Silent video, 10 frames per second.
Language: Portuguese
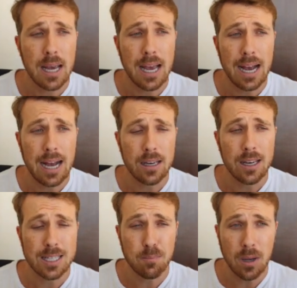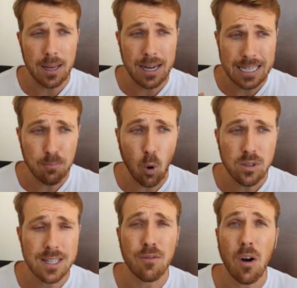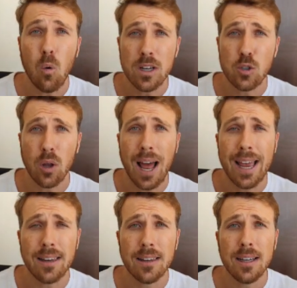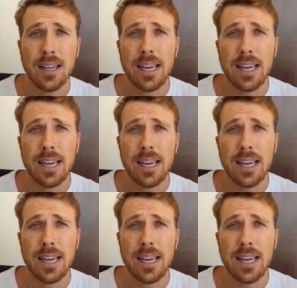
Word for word: ah, das, ah, das bolsas vão estourar ainda,